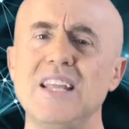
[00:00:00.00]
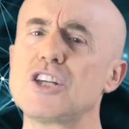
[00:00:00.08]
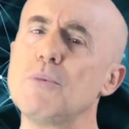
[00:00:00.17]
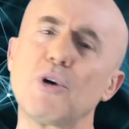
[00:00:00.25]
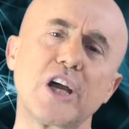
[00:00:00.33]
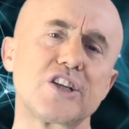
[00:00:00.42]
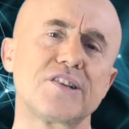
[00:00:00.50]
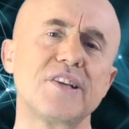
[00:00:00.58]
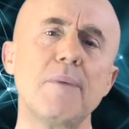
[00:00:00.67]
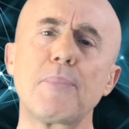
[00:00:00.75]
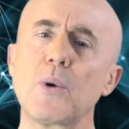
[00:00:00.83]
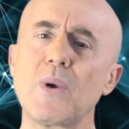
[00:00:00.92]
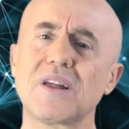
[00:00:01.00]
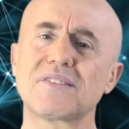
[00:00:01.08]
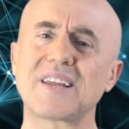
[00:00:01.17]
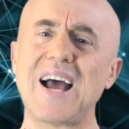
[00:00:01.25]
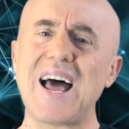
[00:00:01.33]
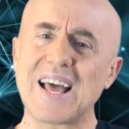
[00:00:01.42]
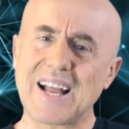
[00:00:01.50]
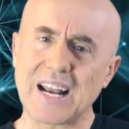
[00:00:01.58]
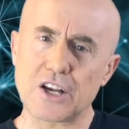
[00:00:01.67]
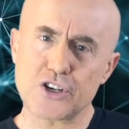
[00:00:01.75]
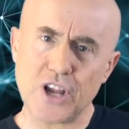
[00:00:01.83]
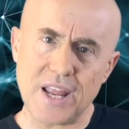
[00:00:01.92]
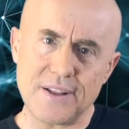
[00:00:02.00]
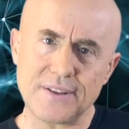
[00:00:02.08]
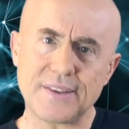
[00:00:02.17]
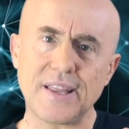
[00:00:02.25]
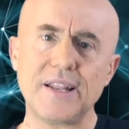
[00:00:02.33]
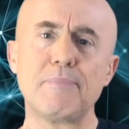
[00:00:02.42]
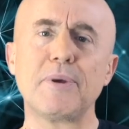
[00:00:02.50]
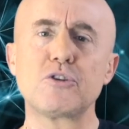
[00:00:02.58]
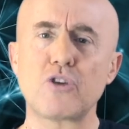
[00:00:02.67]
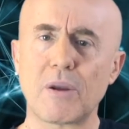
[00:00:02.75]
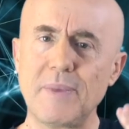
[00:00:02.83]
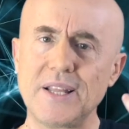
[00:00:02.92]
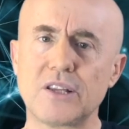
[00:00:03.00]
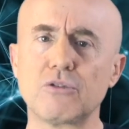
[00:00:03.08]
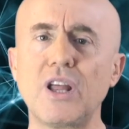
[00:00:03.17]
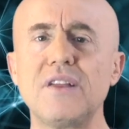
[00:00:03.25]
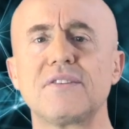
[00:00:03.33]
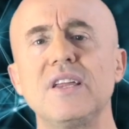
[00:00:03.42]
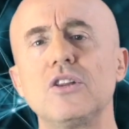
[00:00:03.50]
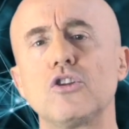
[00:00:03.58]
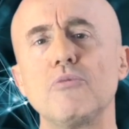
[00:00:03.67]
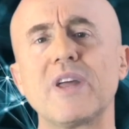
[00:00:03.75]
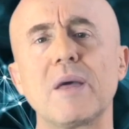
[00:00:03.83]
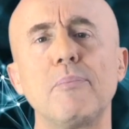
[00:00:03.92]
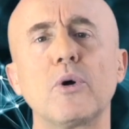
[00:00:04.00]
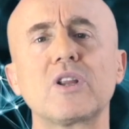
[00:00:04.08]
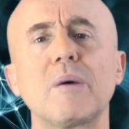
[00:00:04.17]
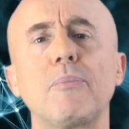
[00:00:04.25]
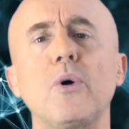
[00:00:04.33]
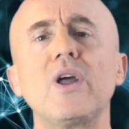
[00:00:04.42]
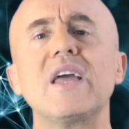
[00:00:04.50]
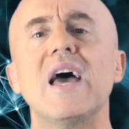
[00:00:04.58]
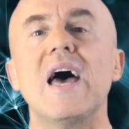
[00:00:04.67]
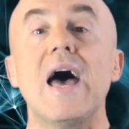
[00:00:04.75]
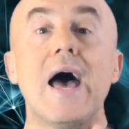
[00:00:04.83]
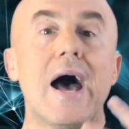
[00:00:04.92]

Diciamo che c'è sempre una scala crescente di peggioramento dei sintomi che porta poi